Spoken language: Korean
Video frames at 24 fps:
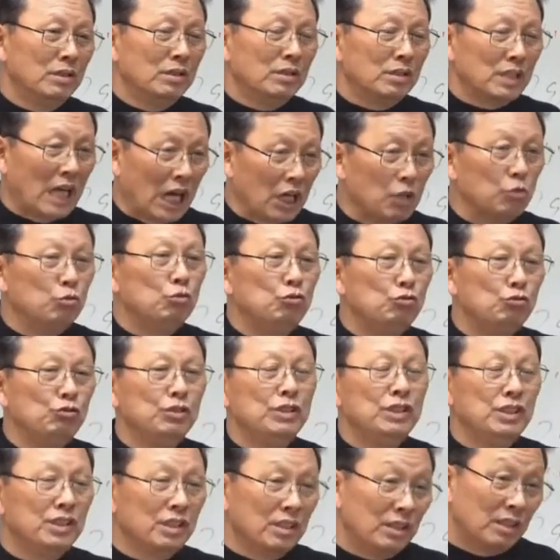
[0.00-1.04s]

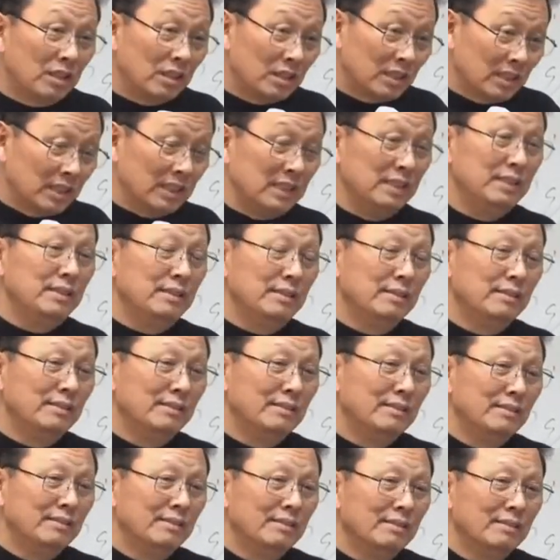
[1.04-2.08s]
자유주의적인
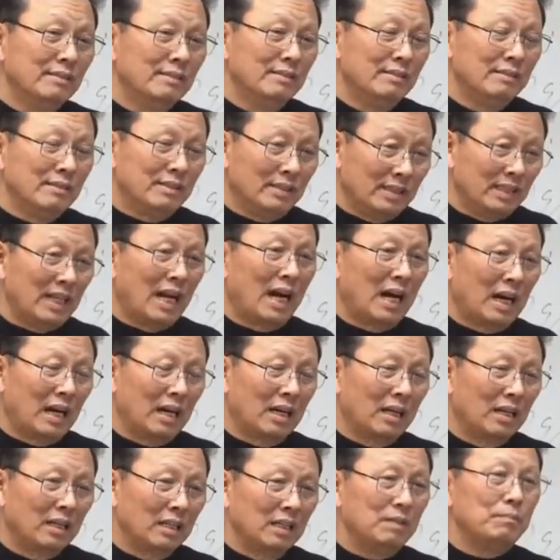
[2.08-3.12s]

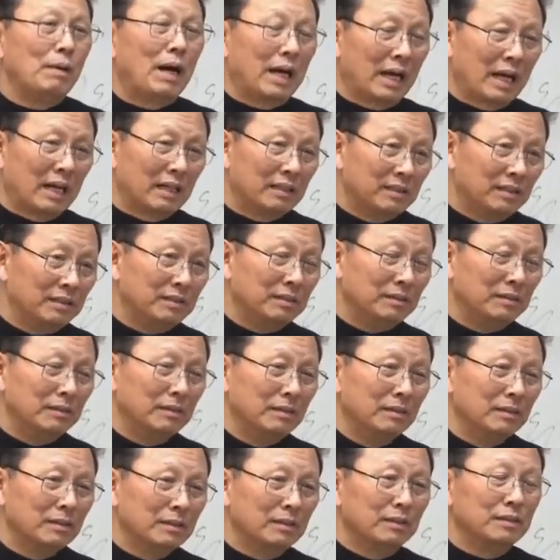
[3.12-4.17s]
신학이 말하는
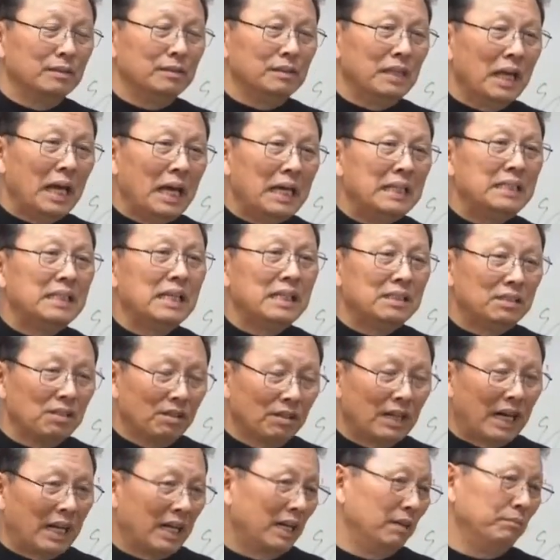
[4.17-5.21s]
그
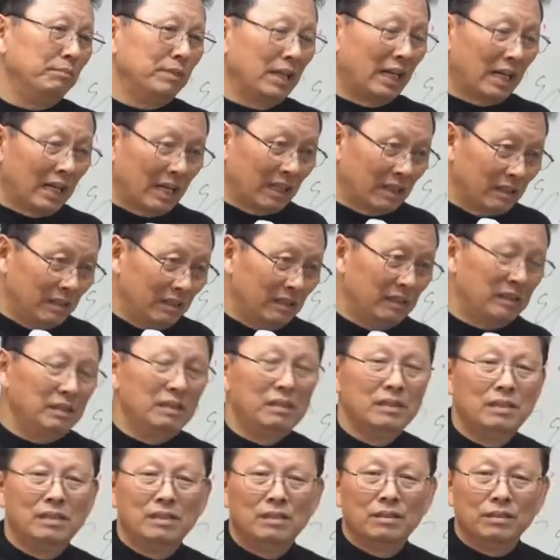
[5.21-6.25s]
내재적 하나님 나라를
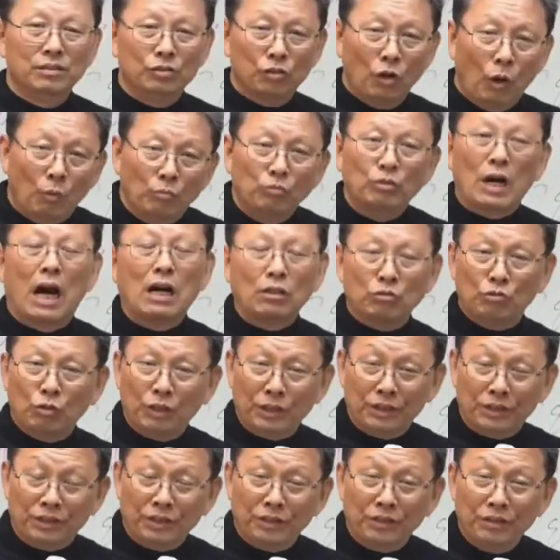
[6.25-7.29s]
너무
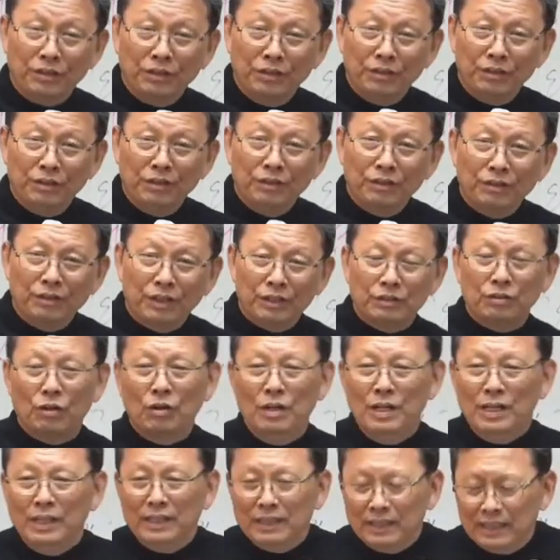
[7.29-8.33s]
강조했던, 그래서
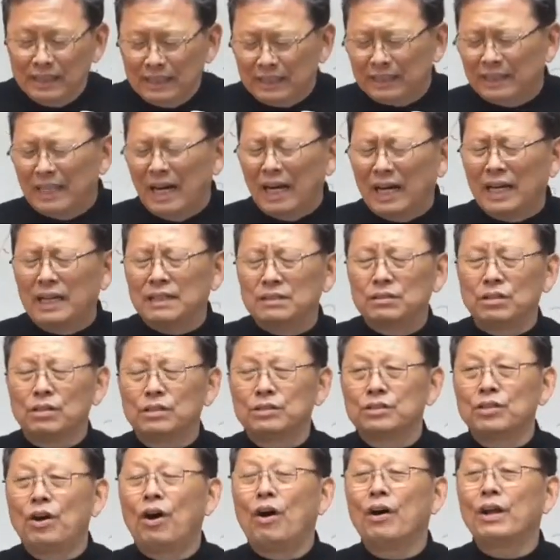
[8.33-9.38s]
이 땅에서
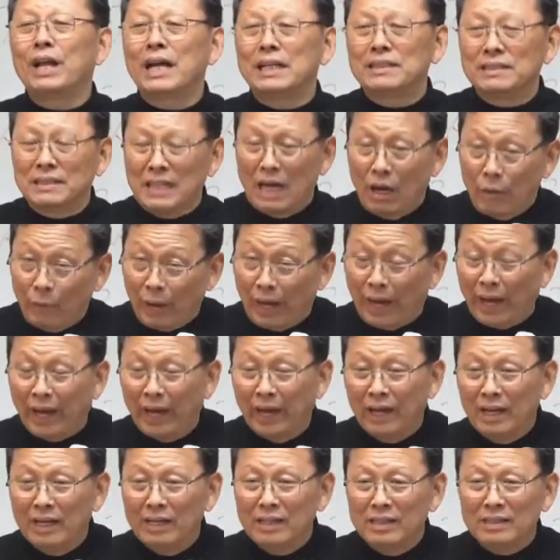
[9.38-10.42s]
선한 사회,
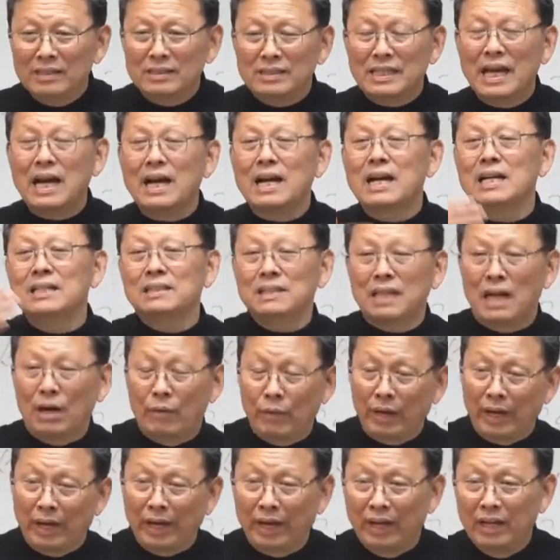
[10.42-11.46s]
착한
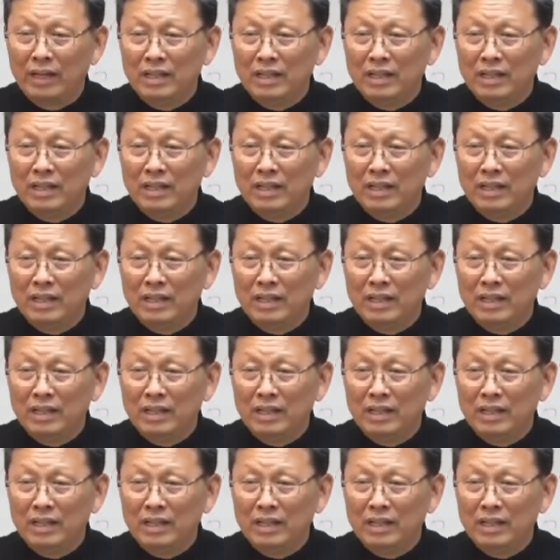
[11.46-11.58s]
사회,